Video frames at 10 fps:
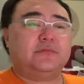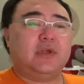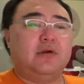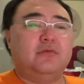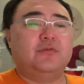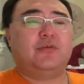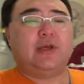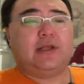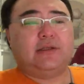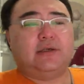胡雪
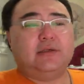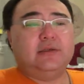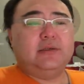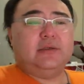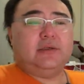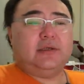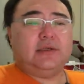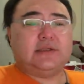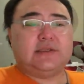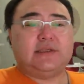岩呢，
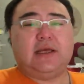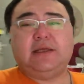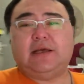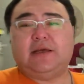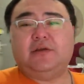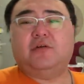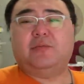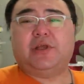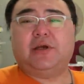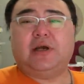现在也很有
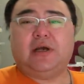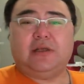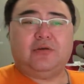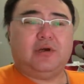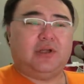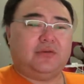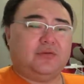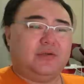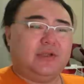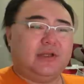名啊，有很
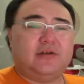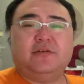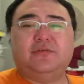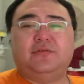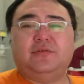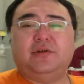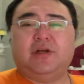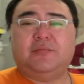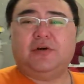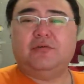多电视剧，然
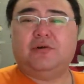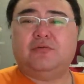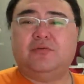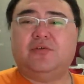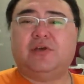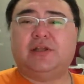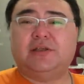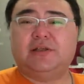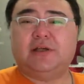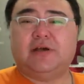后包括胡雪岩
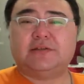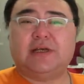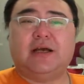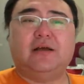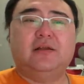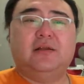的这个老家。